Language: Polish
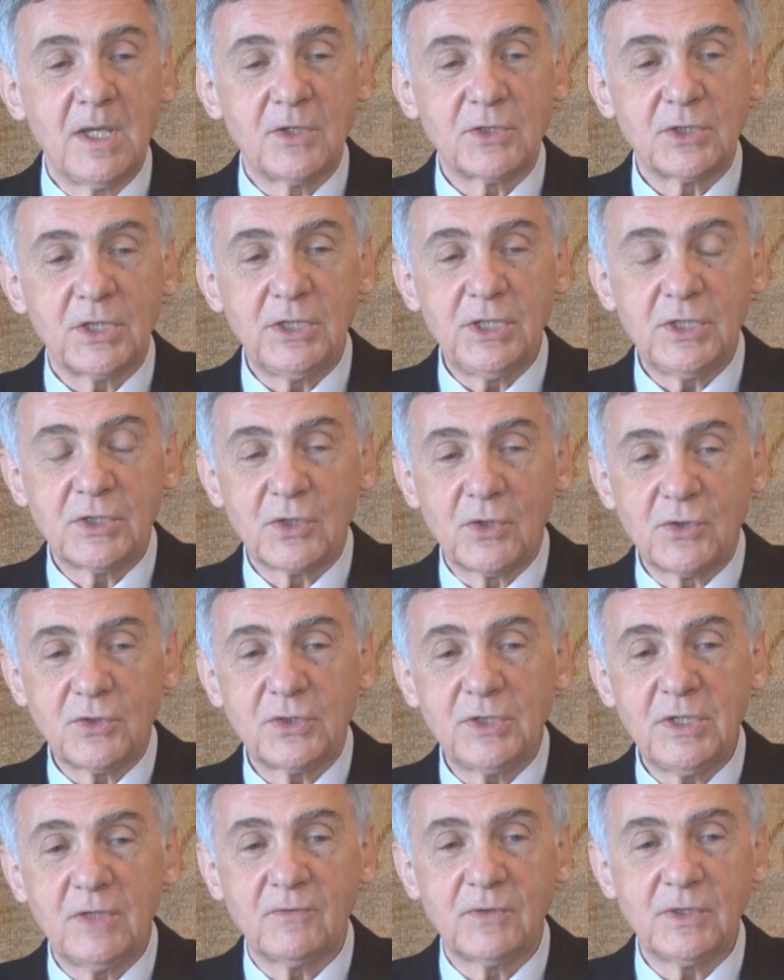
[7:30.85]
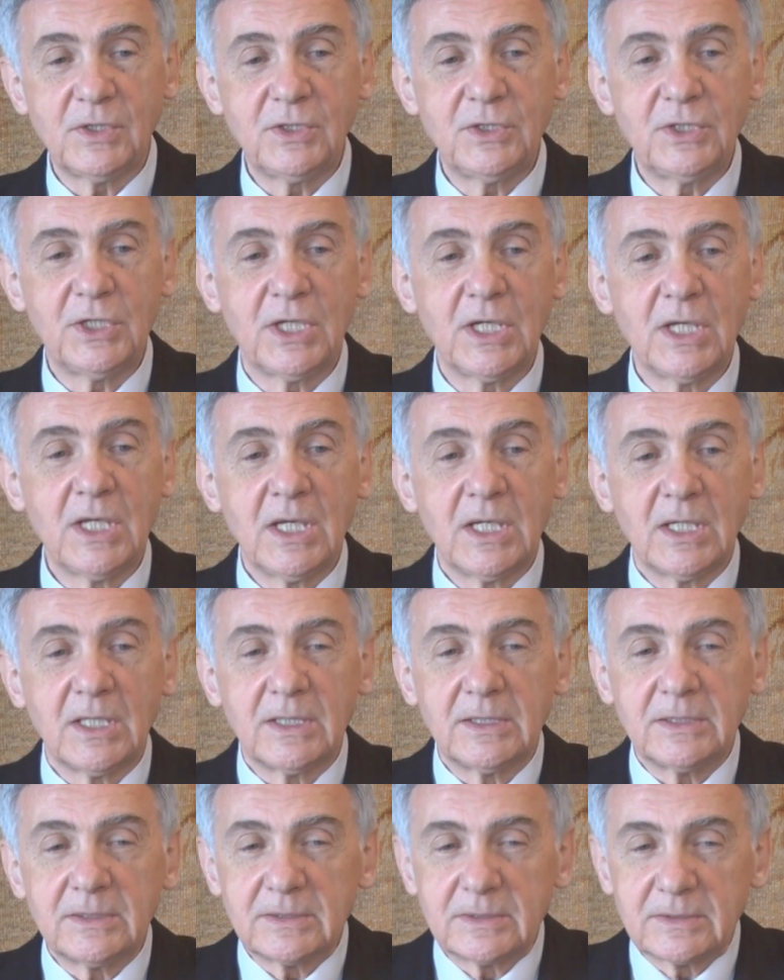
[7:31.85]
Jeżeli coś nie wyjdzie,
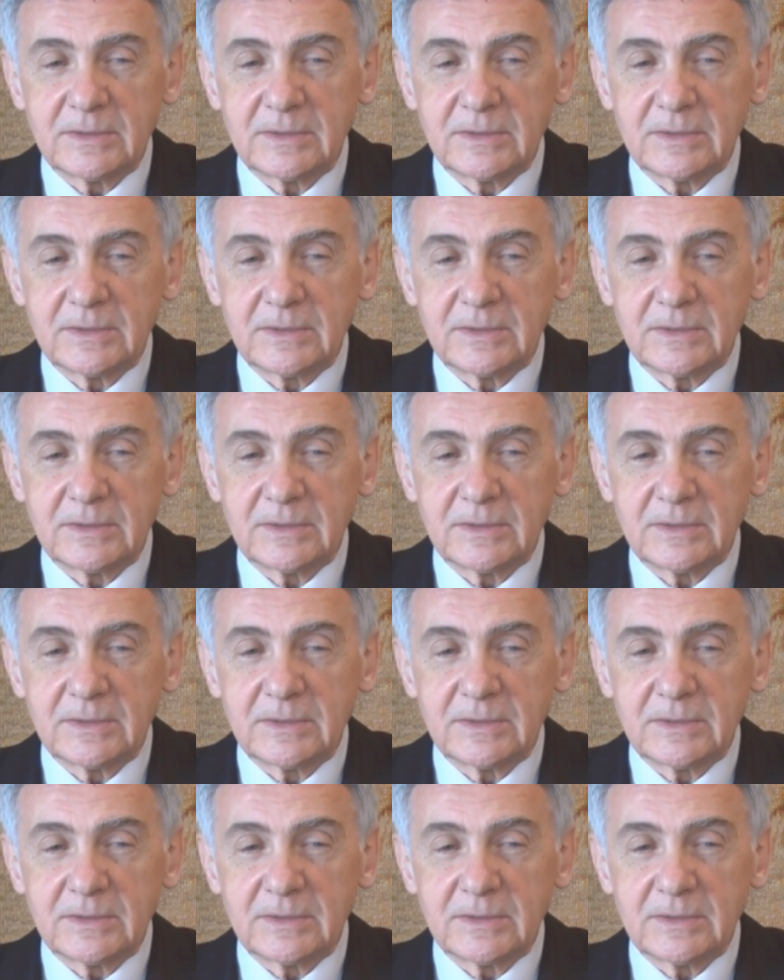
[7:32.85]
y,